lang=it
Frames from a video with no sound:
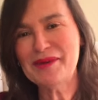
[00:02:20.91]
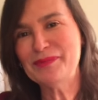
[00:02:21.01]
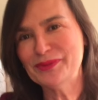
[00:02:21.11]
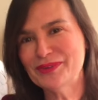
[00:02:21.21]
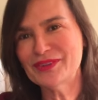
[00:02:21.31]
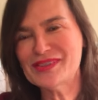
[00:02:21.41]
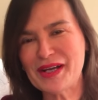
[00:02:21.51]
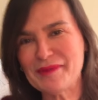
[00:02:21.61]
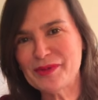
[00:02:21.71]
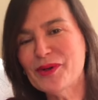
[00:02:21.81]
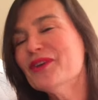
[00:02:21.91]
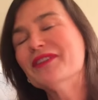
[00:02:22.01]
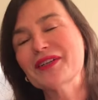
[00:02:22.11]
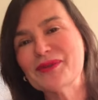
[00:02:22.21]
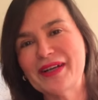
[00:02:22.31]
appunto siamo
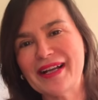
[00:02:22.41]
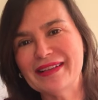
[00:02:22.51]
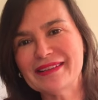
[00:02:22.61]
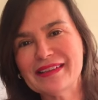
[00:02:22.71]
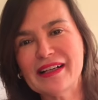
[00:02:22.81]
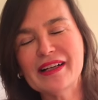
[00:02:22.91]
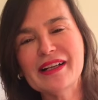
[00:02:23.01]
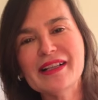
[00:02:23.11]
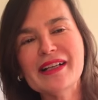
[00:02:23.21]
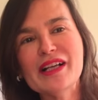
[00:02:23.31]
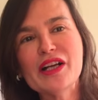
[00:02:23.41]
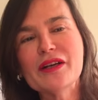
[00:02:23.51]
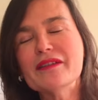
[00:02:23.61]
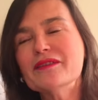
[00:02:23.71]
over 40. Esatto.